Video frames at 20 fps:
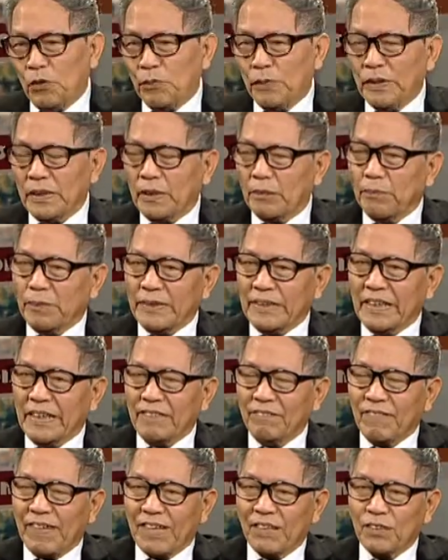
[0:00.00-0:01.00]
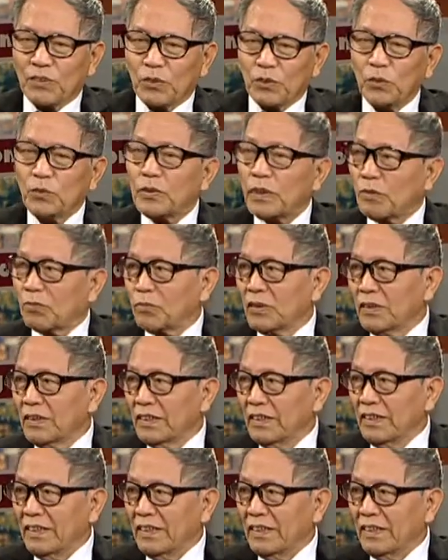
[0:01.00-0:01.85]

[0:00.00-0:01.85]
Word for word: bây giờ mình nhìn vào Trung Cộng đó